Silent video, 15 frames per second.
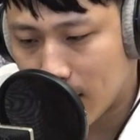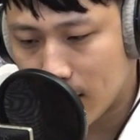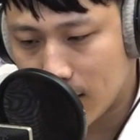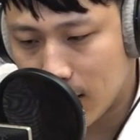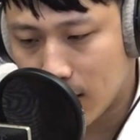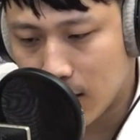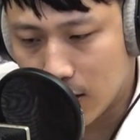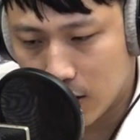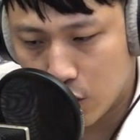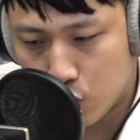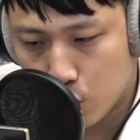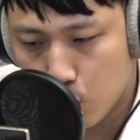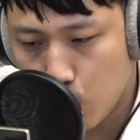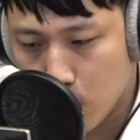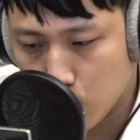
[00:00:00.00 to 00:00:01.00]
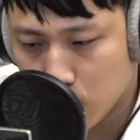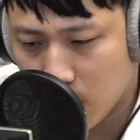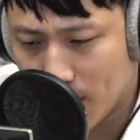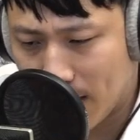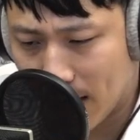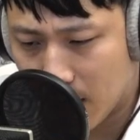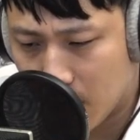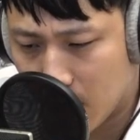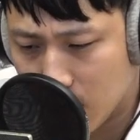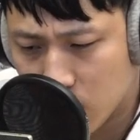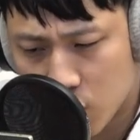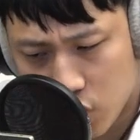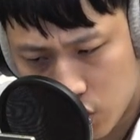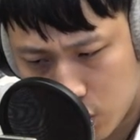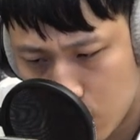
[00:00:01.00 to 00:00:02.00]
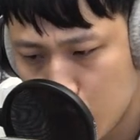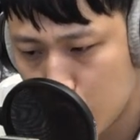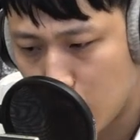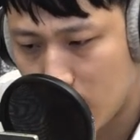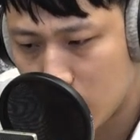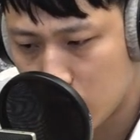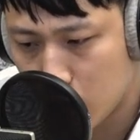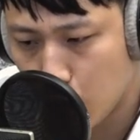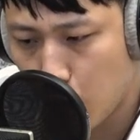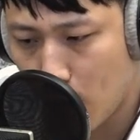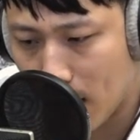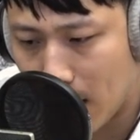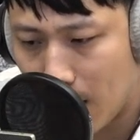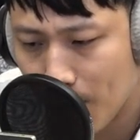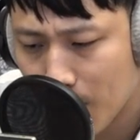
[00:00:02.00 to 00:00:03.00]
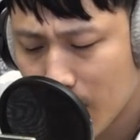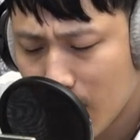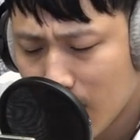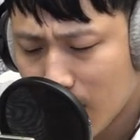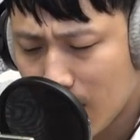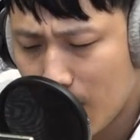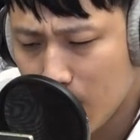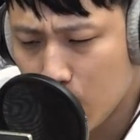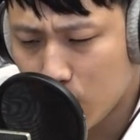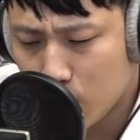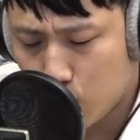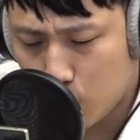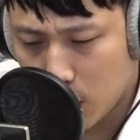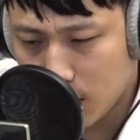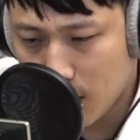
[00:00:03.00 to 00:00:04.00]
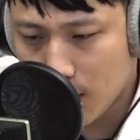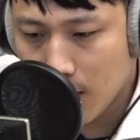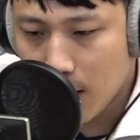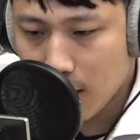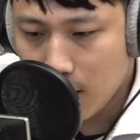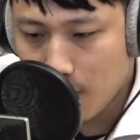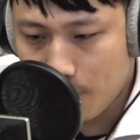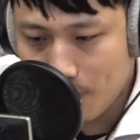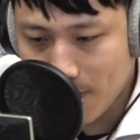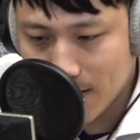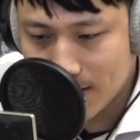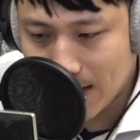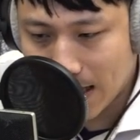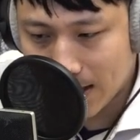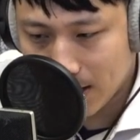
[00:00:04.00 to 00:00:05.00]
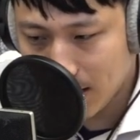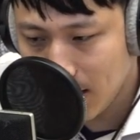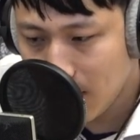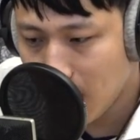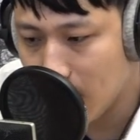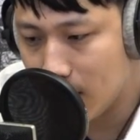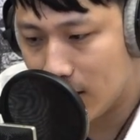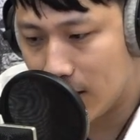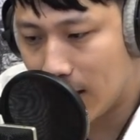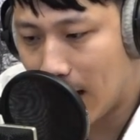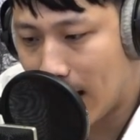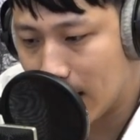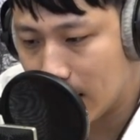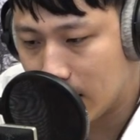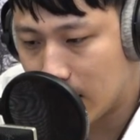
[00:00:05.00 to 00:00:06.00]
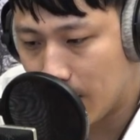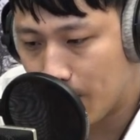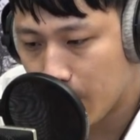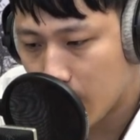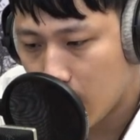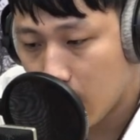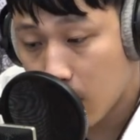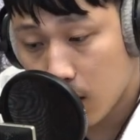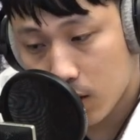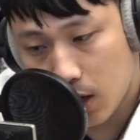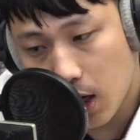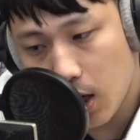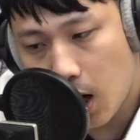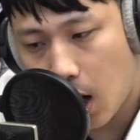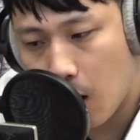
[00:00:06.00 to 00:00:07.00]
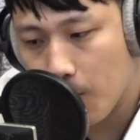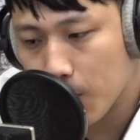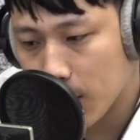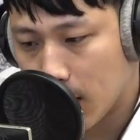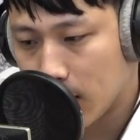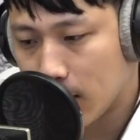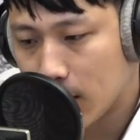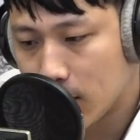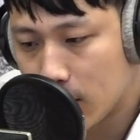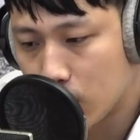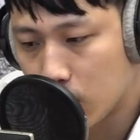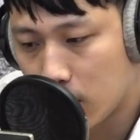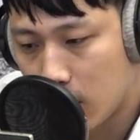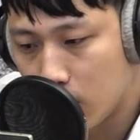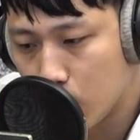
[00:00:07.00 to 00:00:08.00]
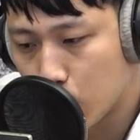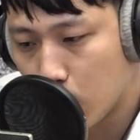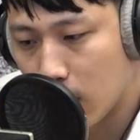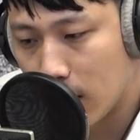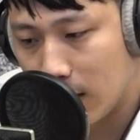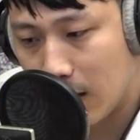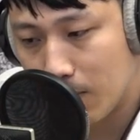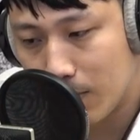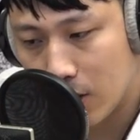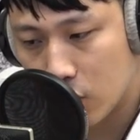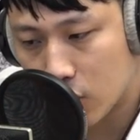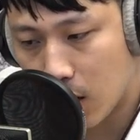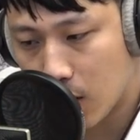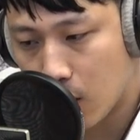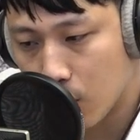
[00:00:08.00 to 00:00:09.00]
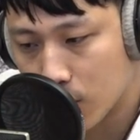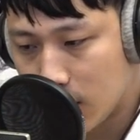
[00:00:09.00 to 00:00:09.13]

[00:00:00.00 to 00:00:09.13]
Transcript: 延清以及徐伟军他们两个人食髓之位啊，他们就决定要犯下第二起的案件。刚好连年清就听说了连米商哦，